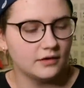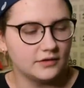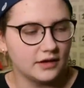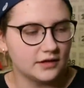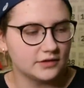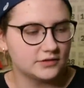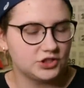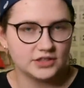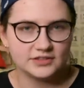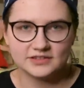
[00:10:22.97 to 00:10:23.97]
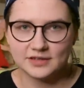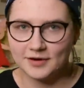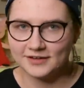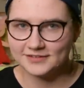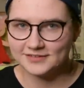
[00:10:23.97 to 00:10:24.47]
Я, честно,
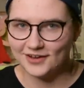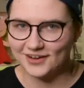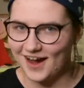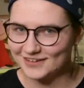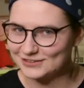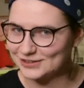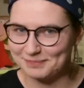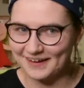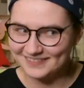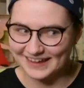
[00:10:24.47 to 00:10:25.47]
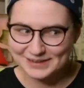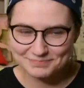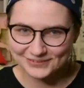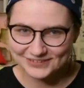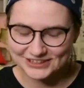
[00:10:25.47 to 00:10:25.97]
сама не знаю, как это все спонтанно
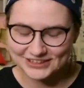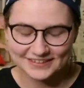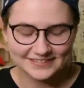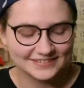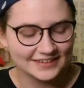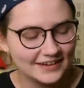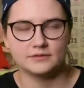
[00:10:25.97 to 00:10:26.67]
получилось.